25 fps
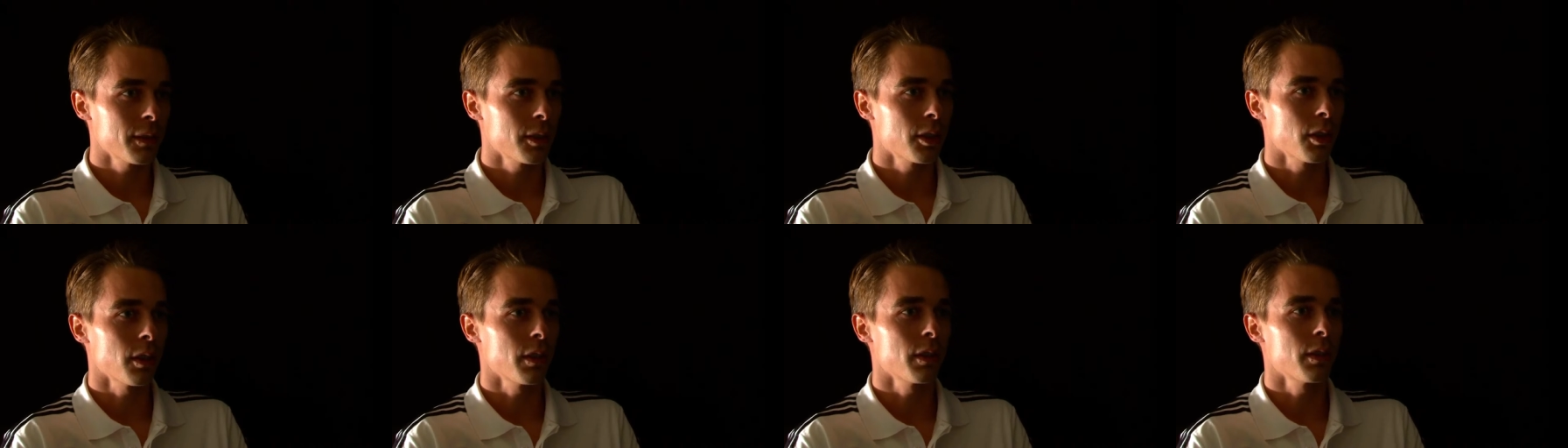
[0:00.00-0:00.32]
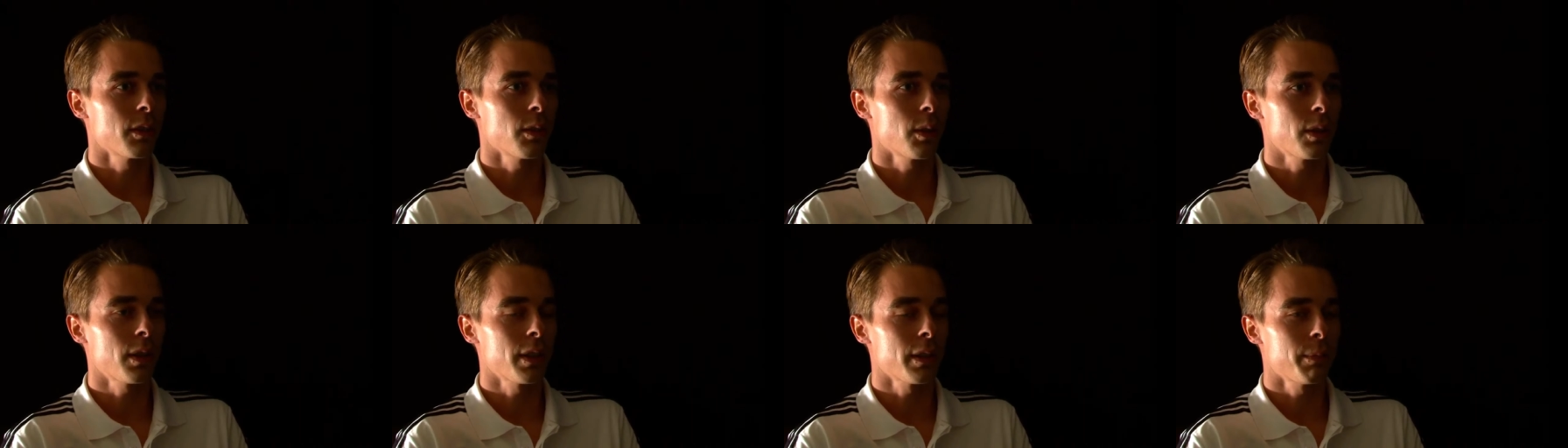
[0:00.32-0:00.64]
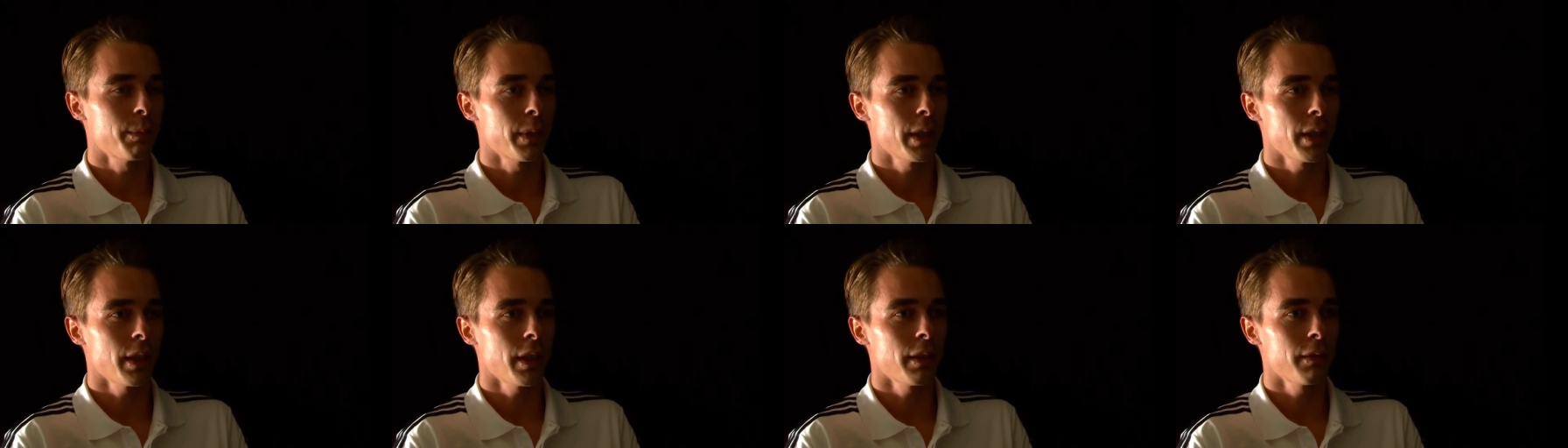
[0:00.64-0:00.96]
schon deutlich
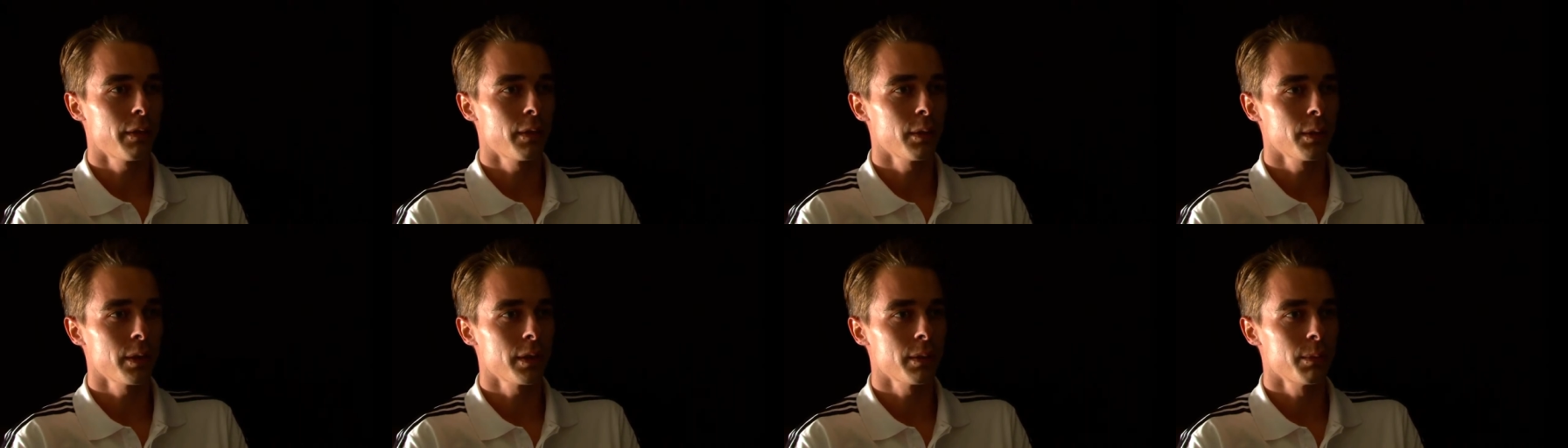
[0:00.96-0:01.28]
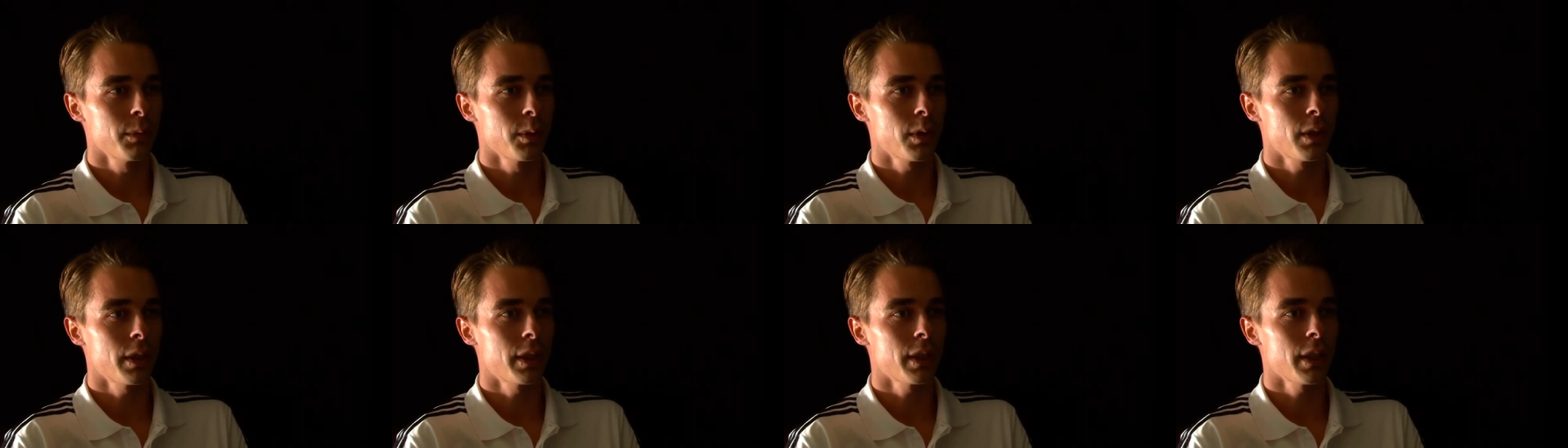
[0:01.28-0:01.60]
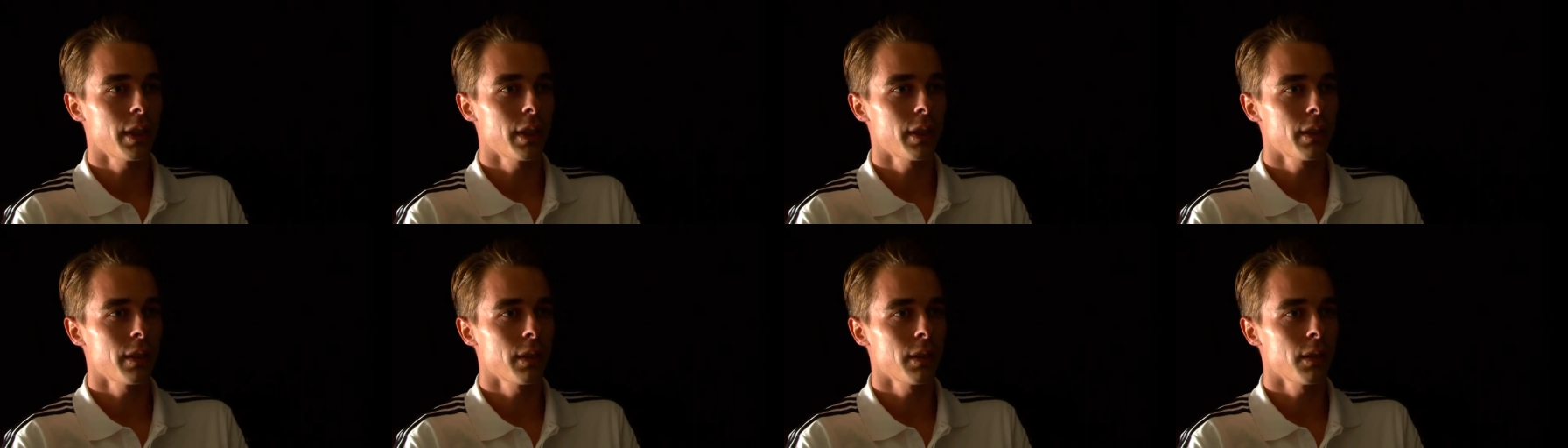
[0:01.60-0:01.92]
mehr
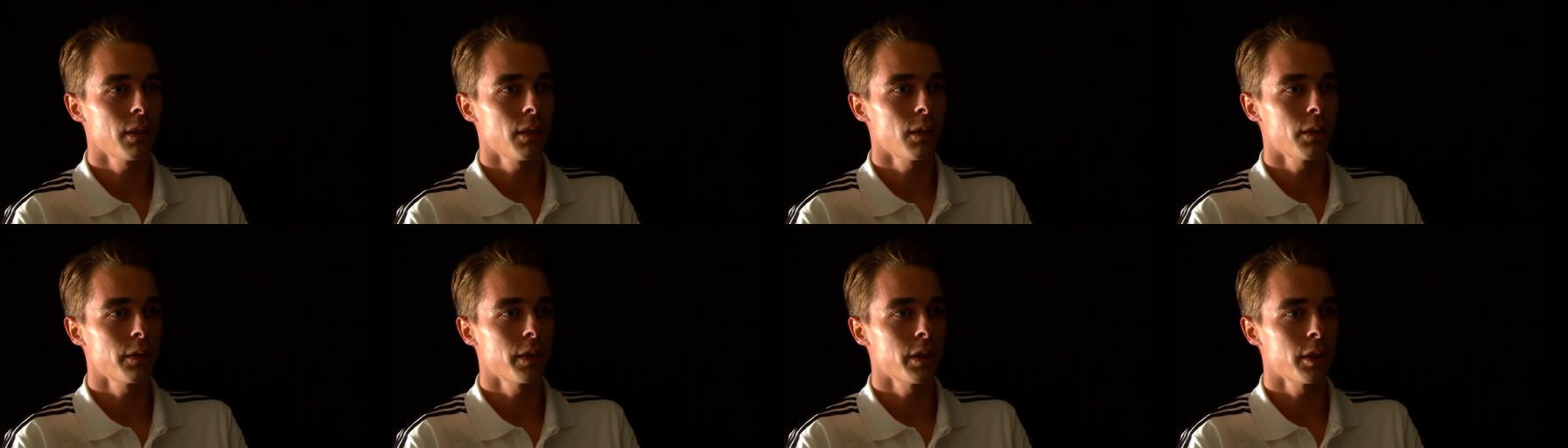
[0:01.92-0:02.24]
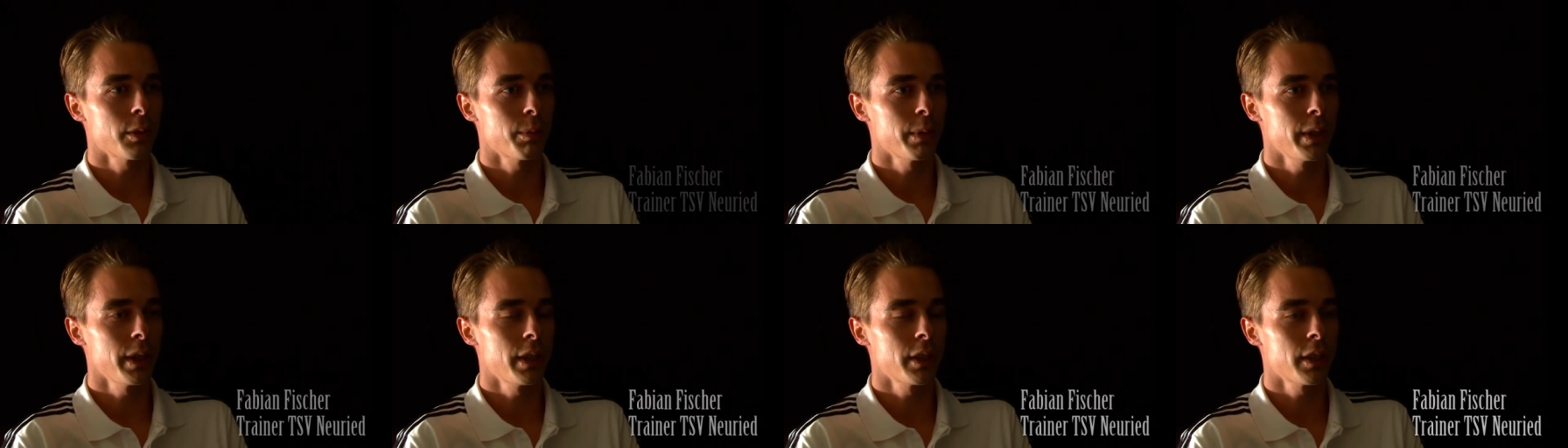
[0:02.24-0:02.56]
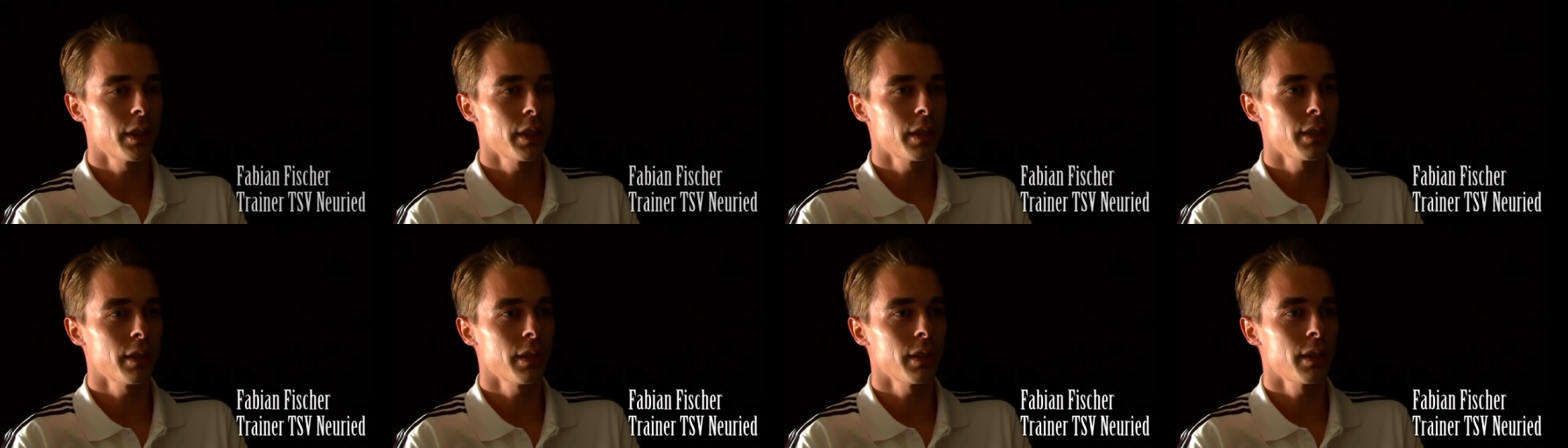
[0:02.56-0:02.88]
Einflussmöglichkeiten auf das
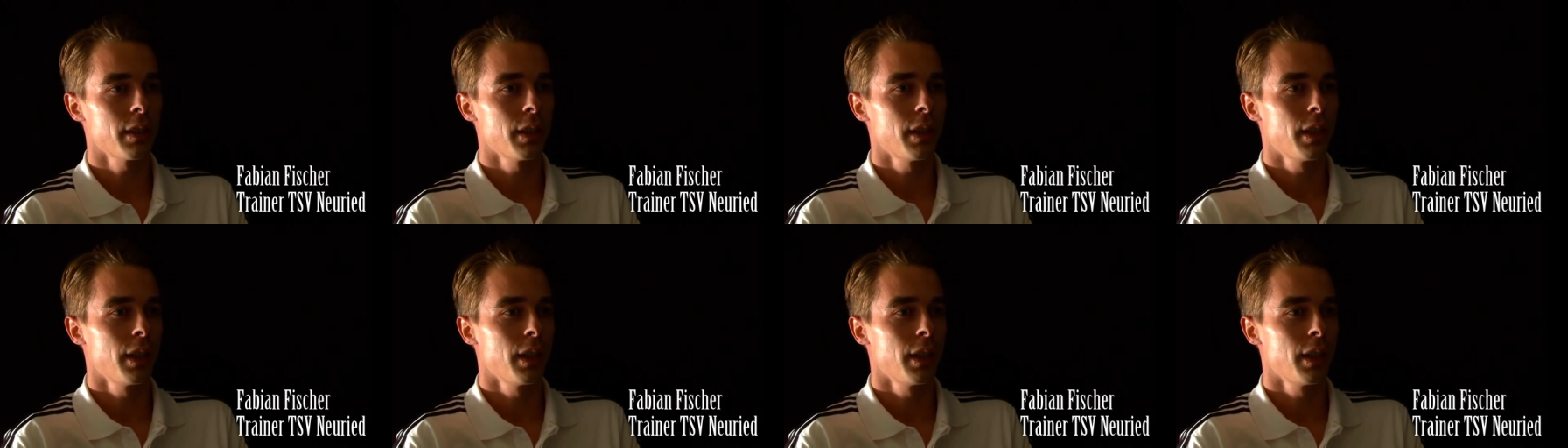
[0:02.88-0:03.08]
Spielgeschehen.